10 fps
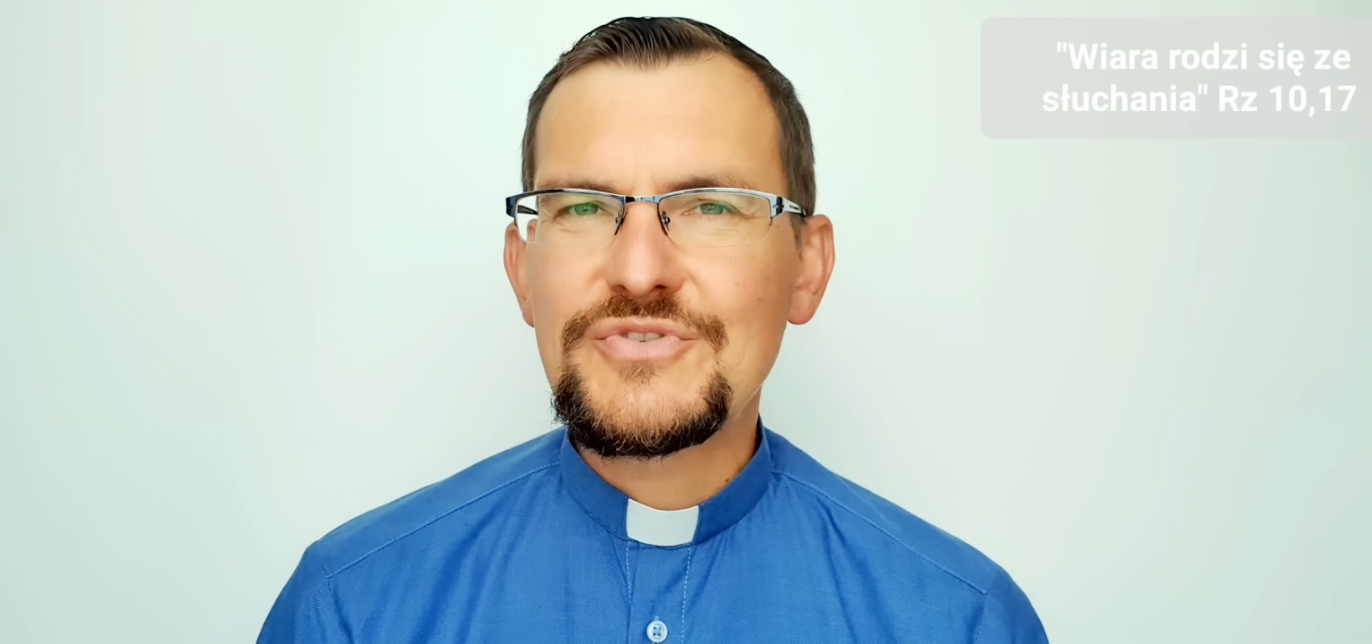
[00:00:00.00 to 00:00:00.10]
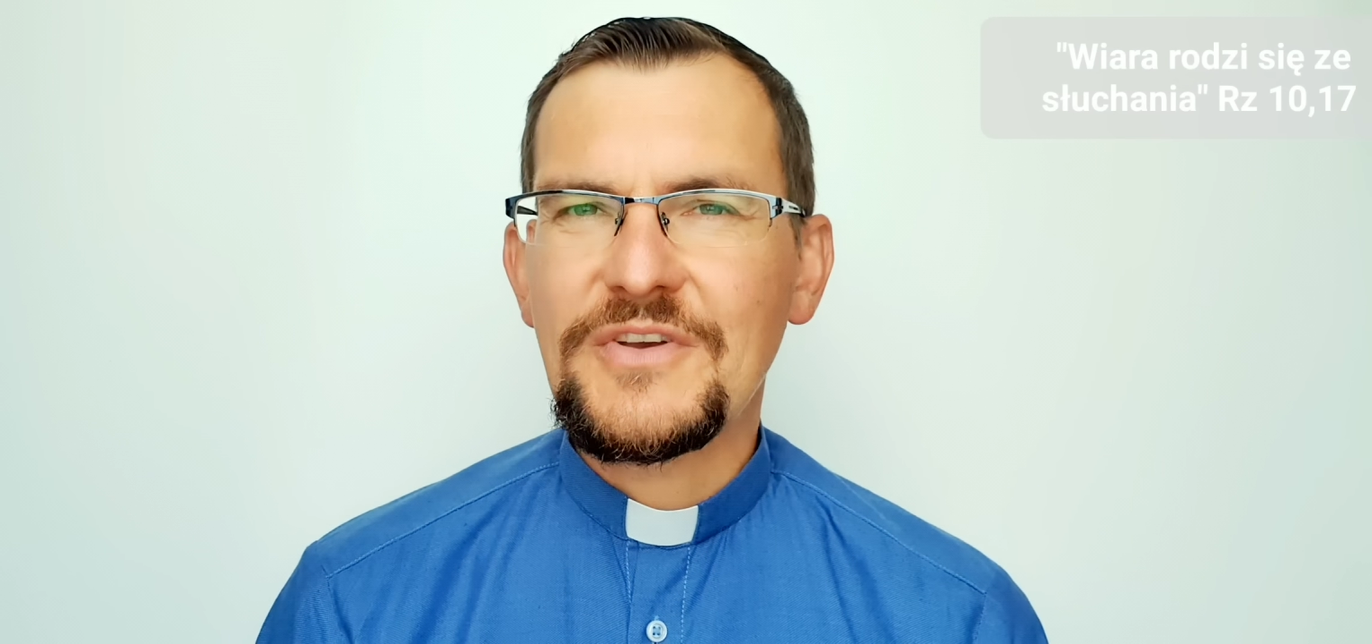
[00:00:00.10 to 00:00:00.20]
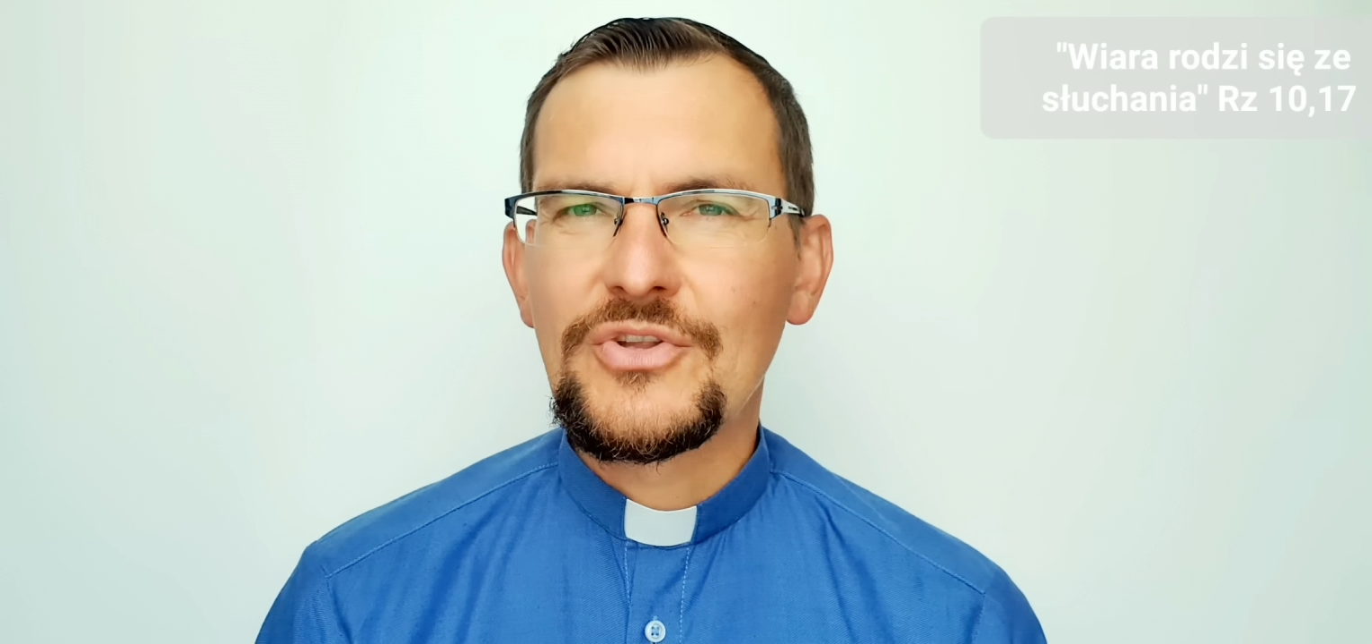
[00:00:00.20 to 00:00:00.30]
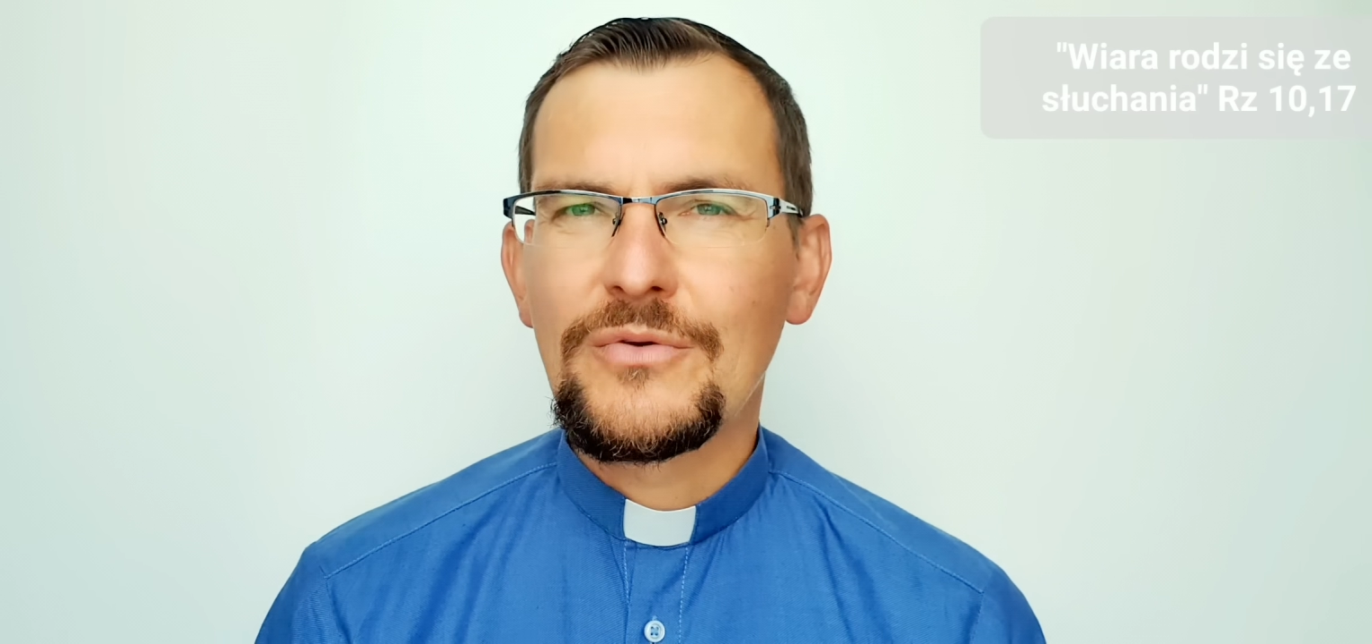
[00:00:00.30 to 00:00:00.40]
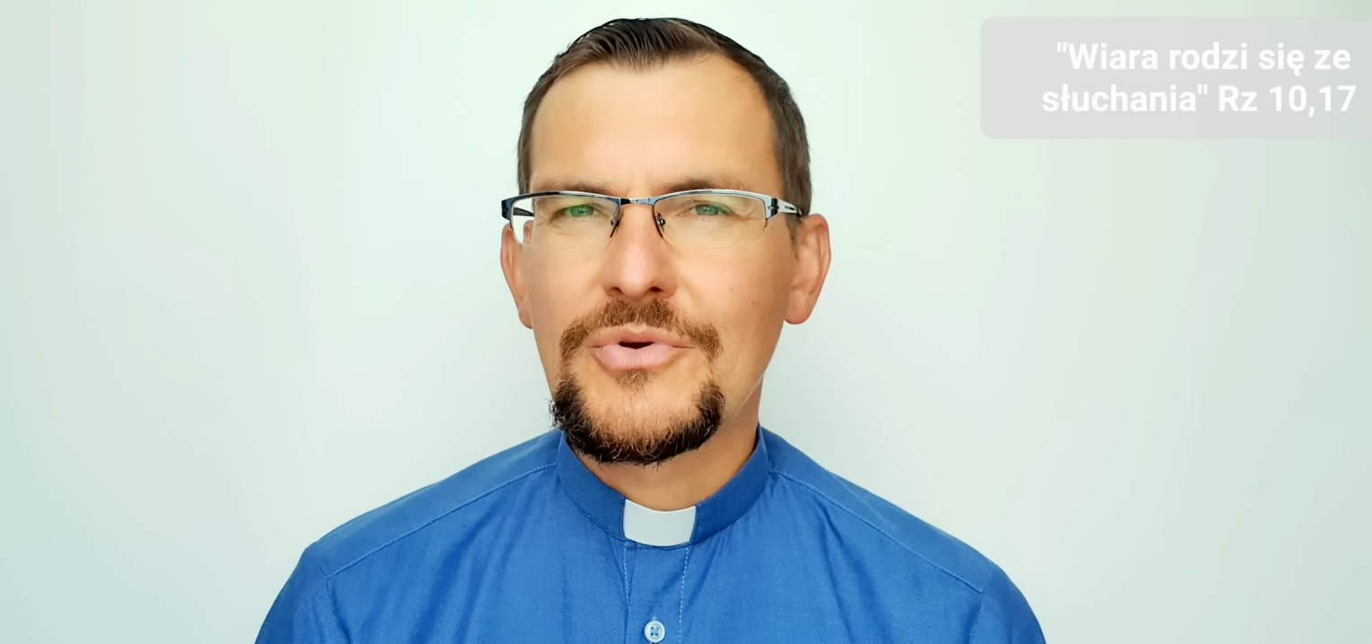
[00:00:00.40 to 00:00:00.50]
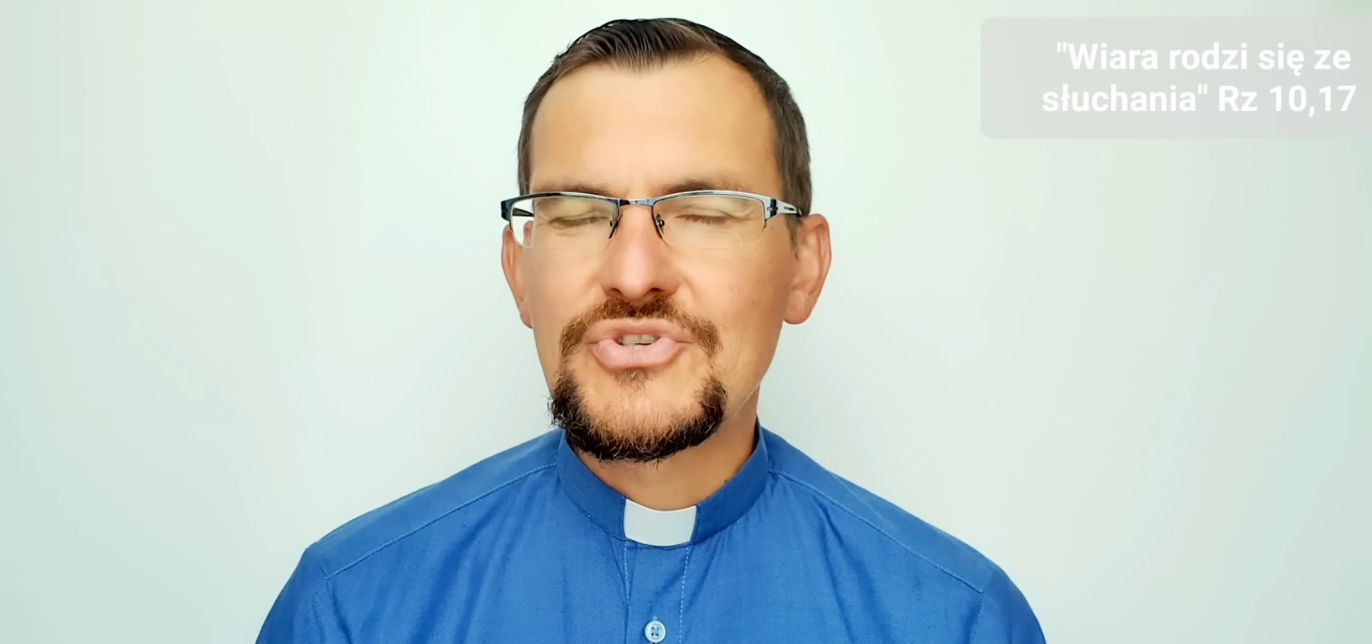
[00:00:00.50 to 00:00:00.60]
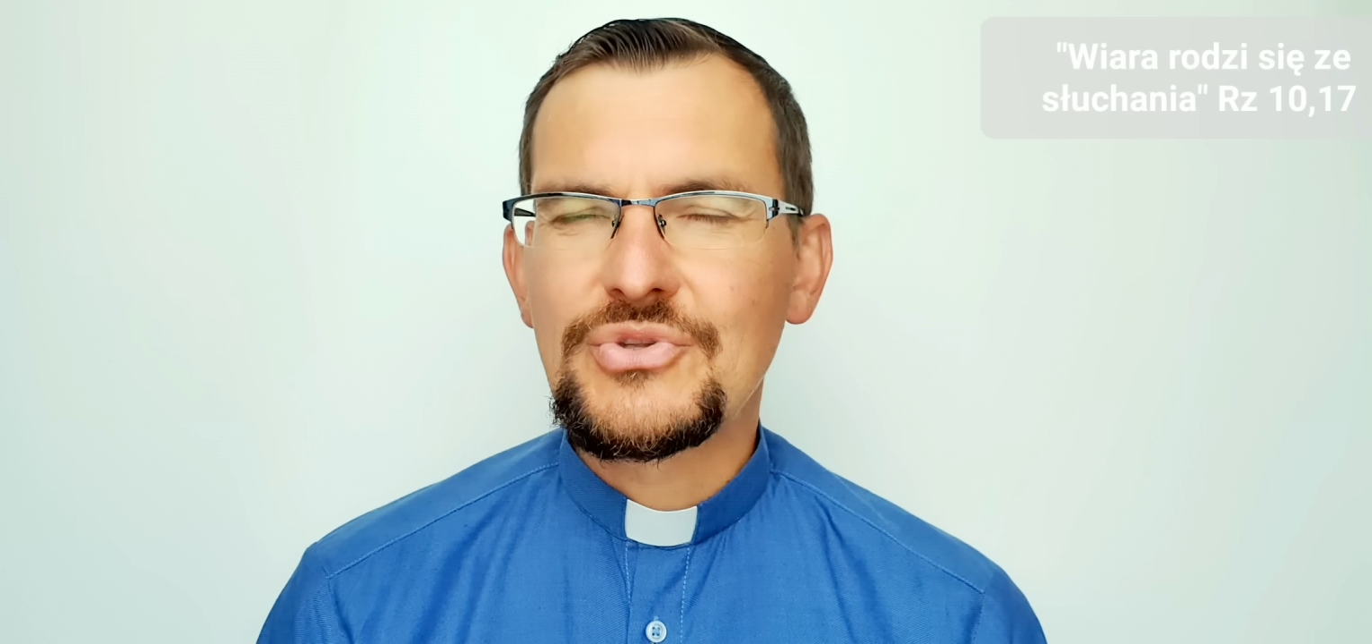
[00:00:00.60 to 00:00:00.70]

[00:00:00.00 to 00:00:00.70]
świadomość,